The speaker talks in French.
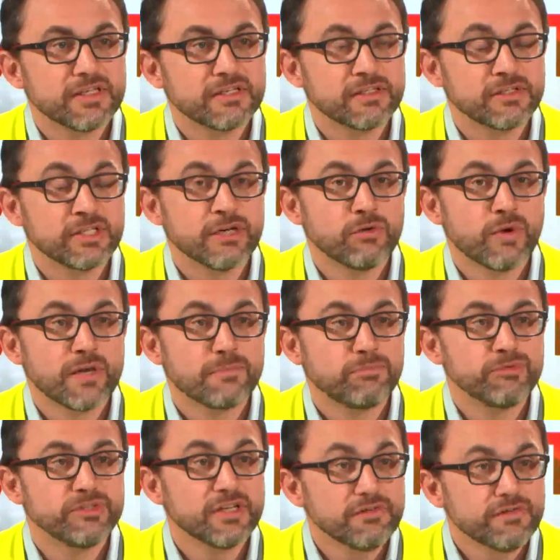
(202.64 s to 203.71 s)
avez des,
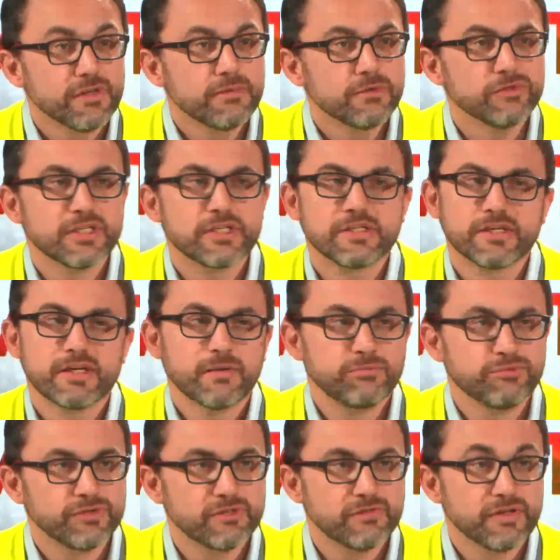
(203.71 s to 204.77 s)
loyers plus élevés, mais vous avez des
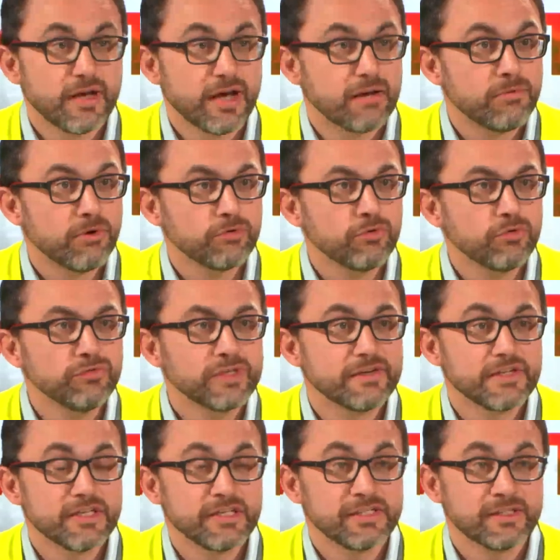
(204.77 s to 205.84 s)
salaires plus élevés. À Bordeaux,
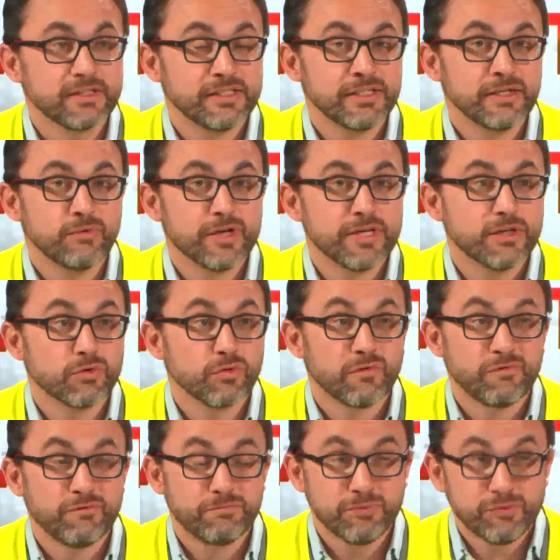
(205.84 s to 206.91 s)
vous avez des loyers
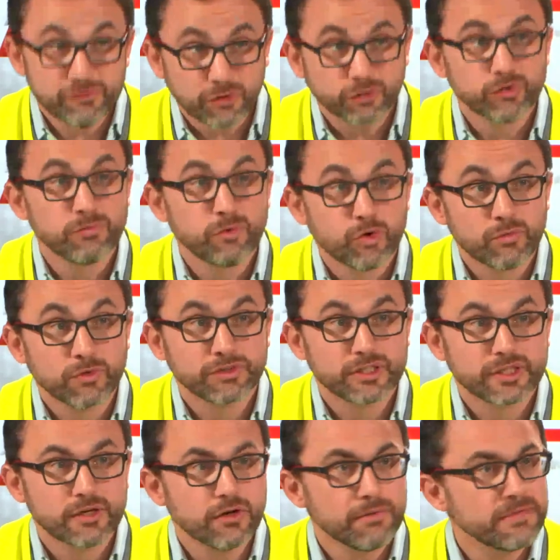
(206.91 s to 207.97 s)
qui ont plus fortement
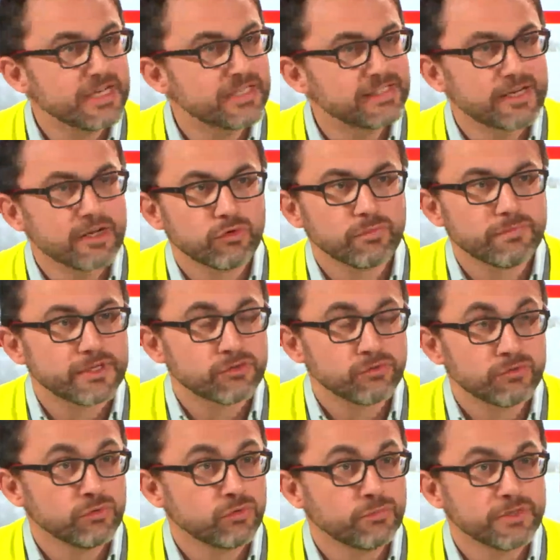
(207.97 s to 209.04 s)
augmenté qu'ailleurs, mais les salaires n'ont pas,
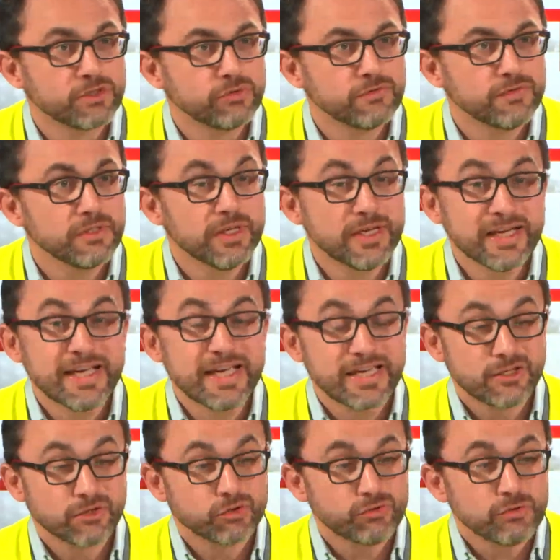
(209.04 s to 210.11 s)
n'ont pas suivi.
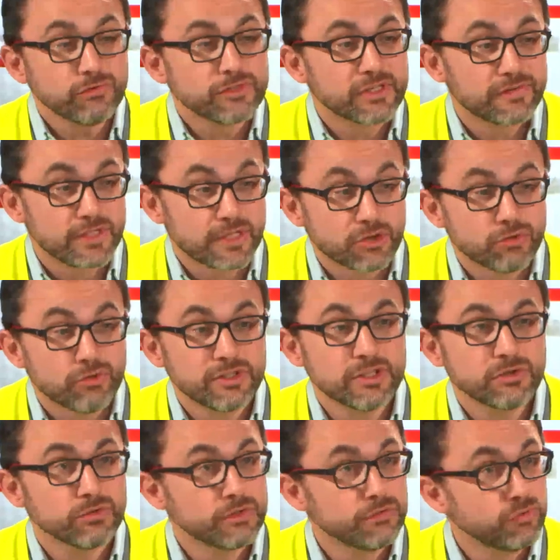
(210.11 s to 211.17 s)
Et ensuite, vous avez une
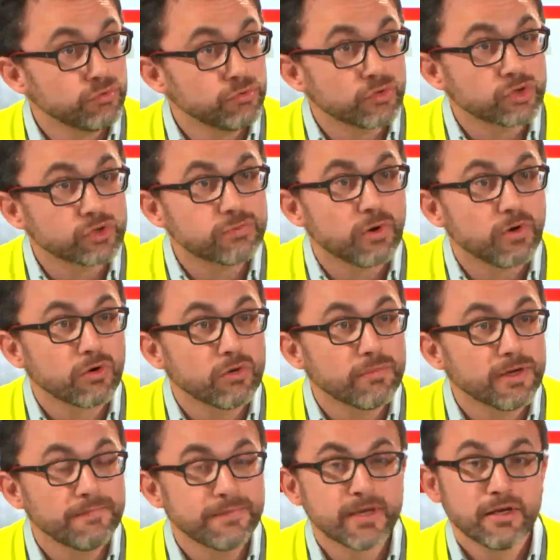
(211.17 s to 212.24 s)
injustice au niveau du transport en
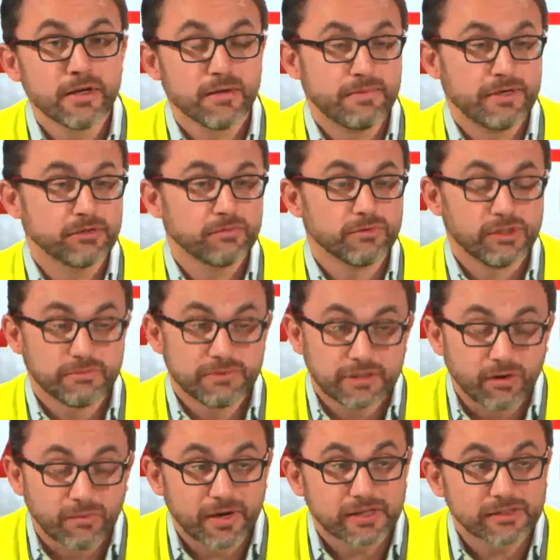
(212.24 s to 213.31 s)
commun. Par exemple, moi
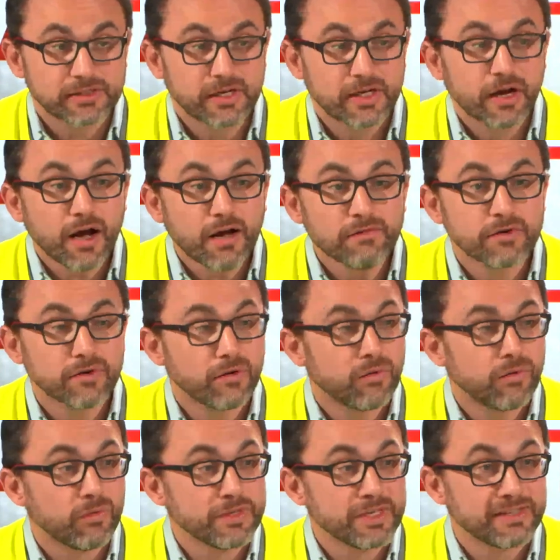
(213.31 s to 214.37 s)
j'habite à Embarras et la Grave,
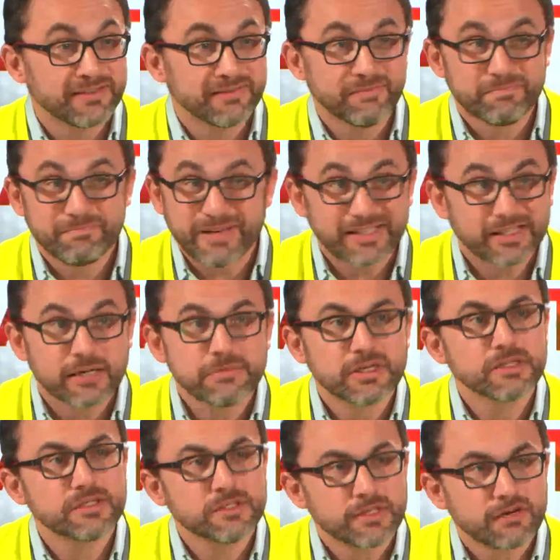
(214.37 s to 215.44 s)
on n'est pas
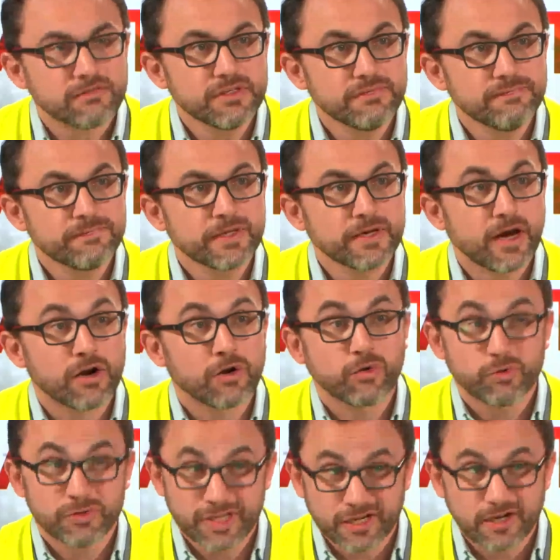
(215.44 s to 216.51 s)
très bien desservi,
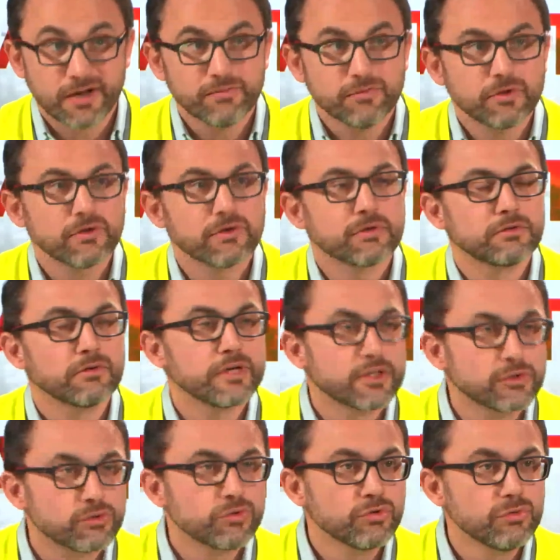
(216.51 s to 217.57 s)
alors qu'on est quand même dans, dans
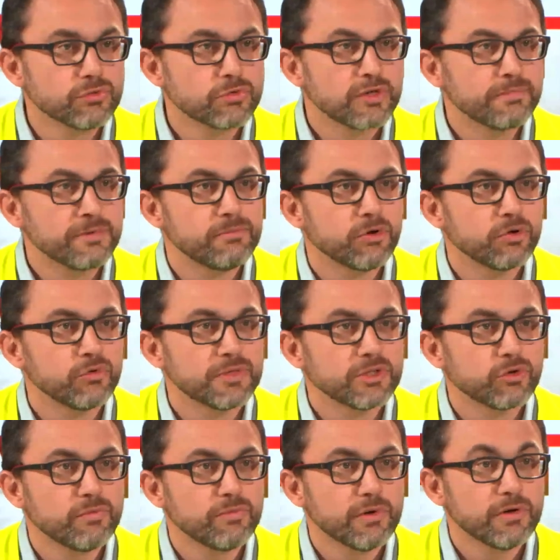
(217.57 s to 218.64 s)
l'ex-cube, ce qu'on appelle Bordeaux
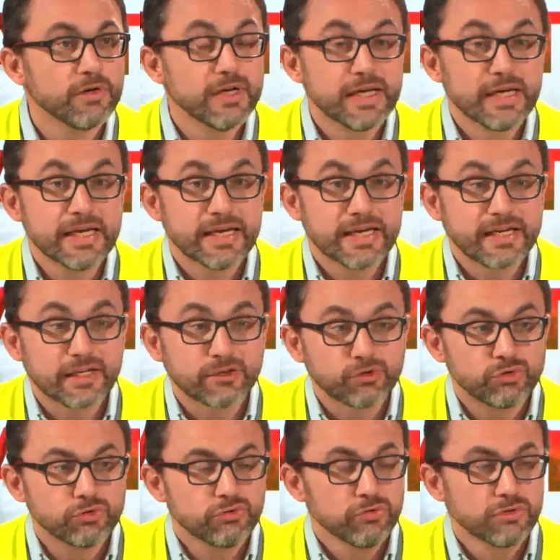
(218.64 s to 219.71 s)
Métropole. Et
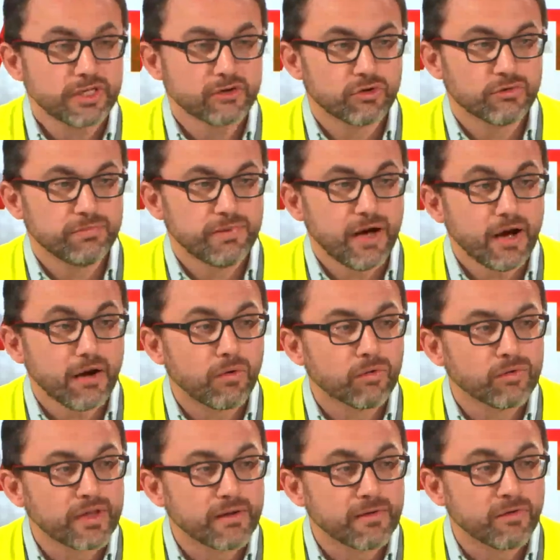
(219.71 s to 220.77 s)
là-dessus, quelque
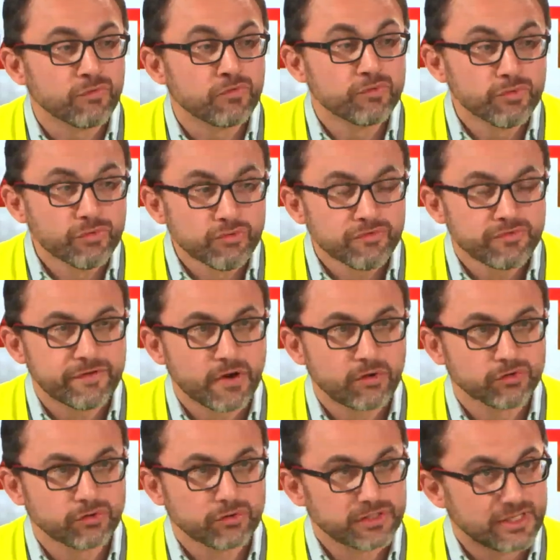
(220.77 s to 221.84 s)
part, on a voulu
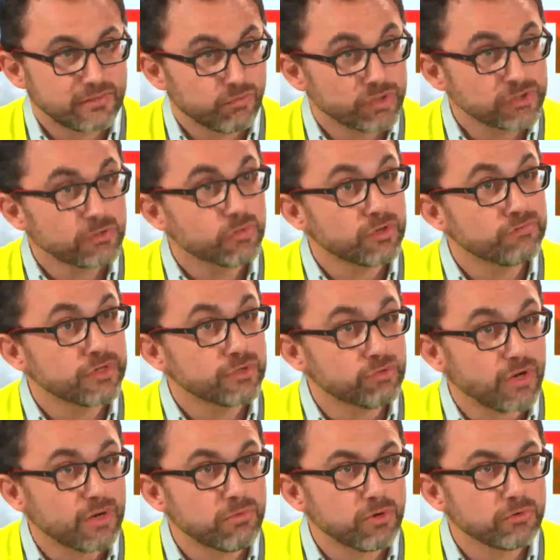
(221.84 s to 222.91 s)
faire en sorte qu'il y ait de moins en moins de
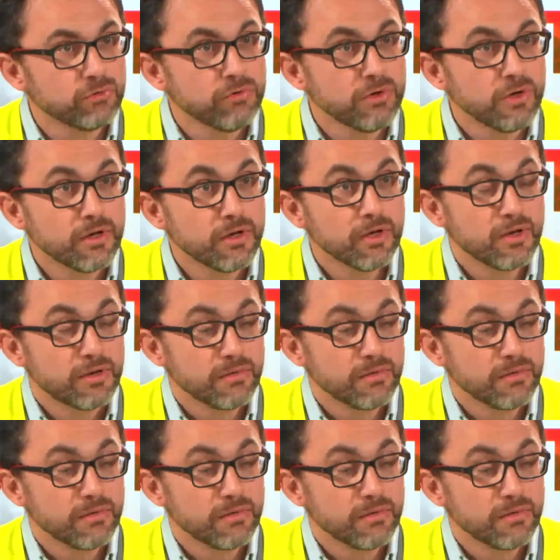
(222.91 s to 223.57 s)
voitures à Bordeaux,